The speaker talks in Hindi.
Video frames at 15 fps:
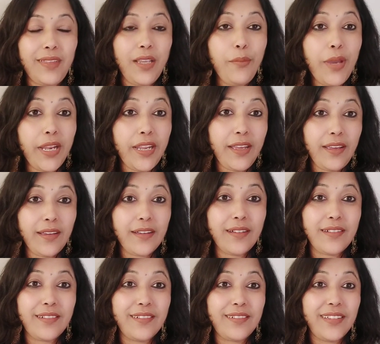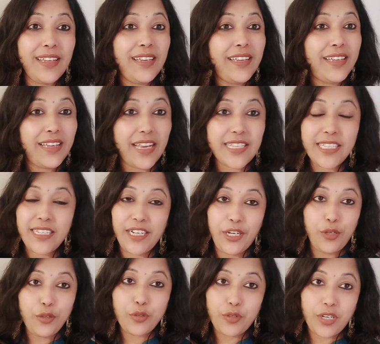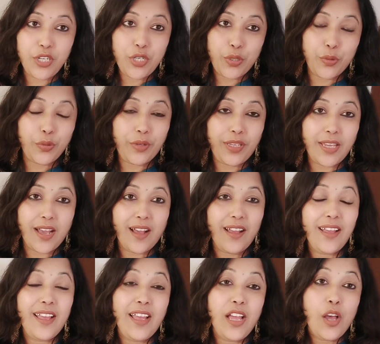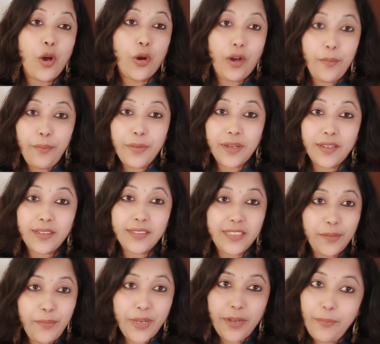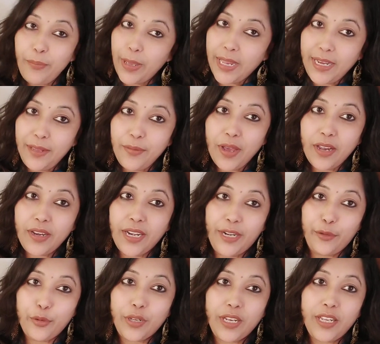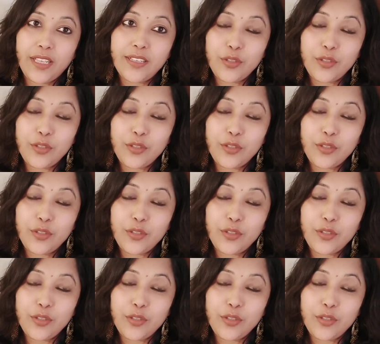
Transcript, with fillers: मैंने ऐसे रेडियो सुनना शुरू किया अब जब मैंने पहली बार रेडियो के लिए